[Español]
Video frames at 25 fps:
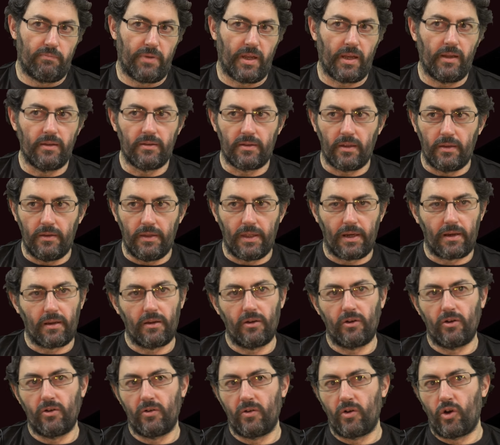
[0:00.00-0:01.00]
Para entender
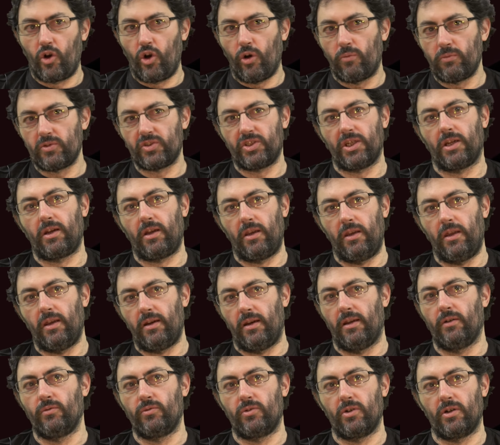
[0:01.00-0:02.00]
cómo se genera
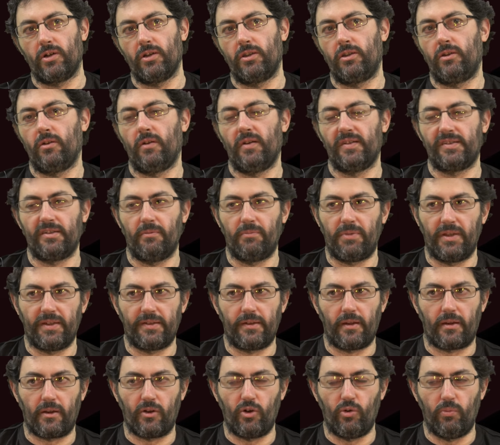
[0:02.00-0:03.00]
la autogestión en las
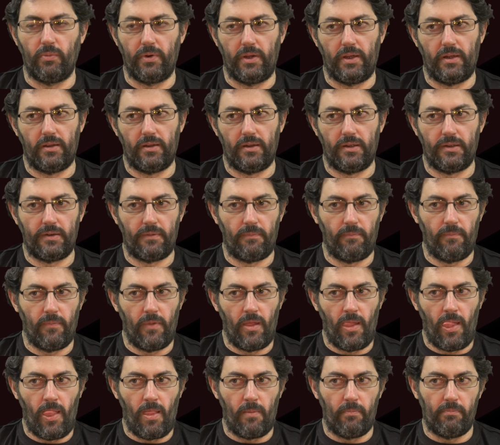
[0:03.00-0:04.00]
empresas recuperadas,
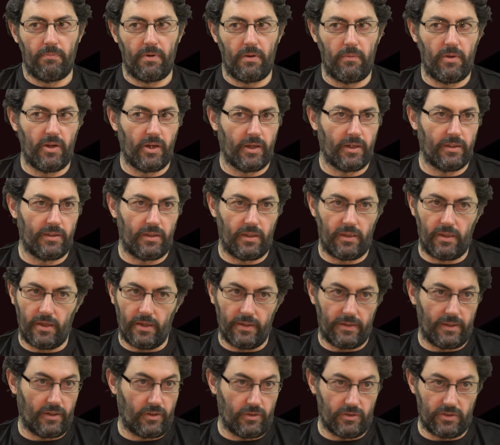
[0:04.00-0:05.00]
primero hay que entender
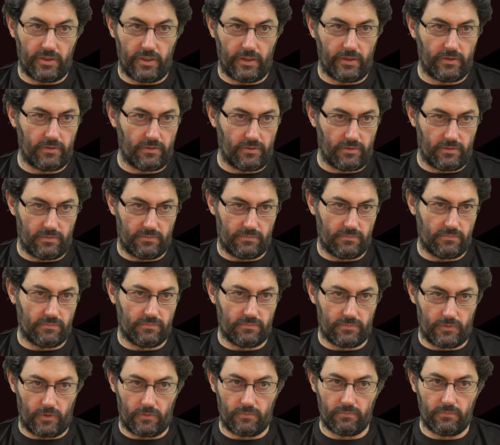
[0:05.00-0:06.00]
este contexto.
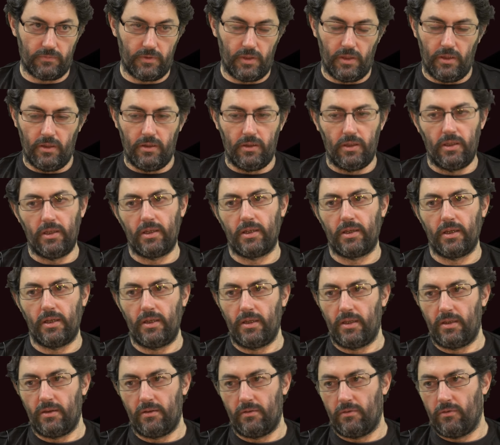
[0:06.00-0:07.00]
Y
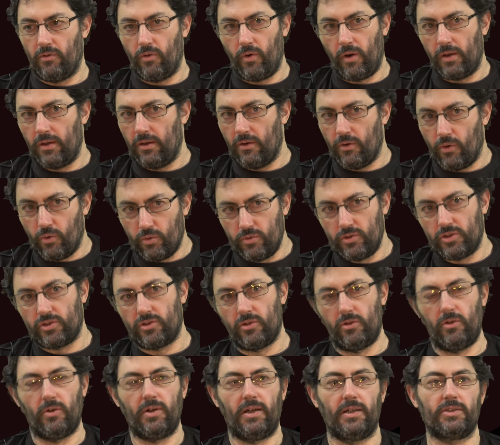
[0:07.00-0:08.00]
que no hay un
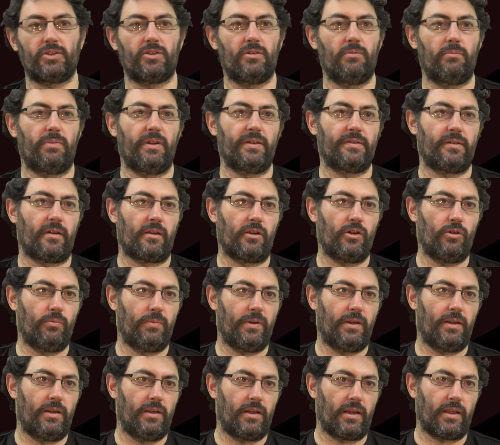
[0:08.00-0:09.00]
solo caso de empresa
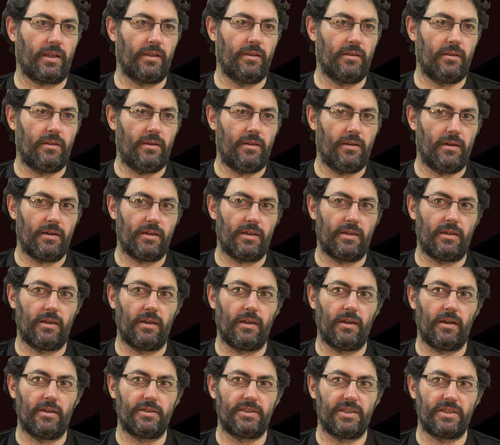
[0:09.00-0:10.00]
recuperada en Argentina
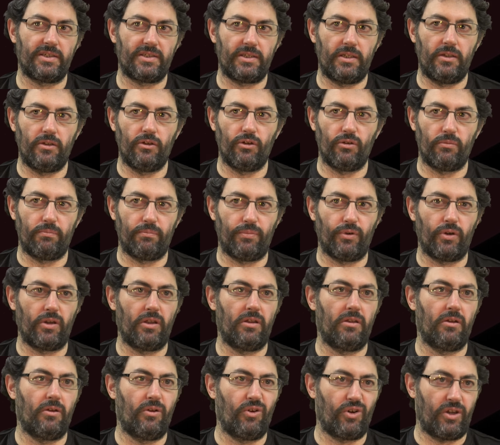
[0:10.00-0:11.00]
que haya sido por
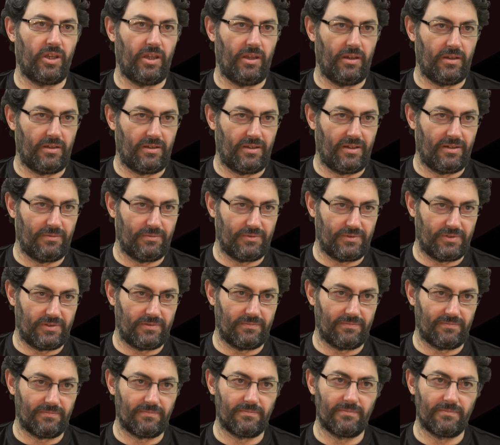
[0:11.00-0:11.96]
ideología, digamos.